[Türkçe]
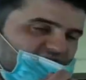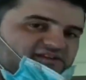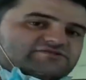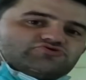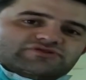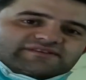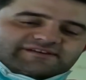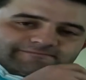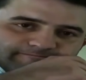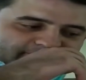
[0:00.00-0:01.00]
Giriş
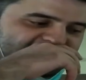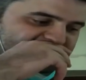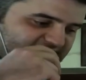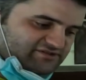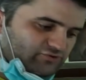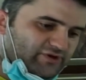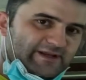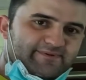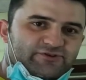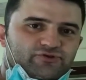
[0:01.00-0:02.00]
ücreti kişi başı
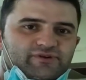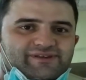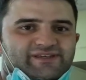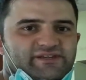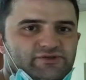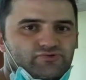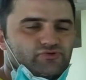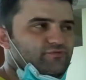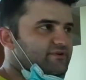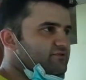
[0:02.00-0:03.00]
150 peso, iki kişi
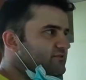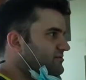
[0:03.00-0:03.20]
300 peso.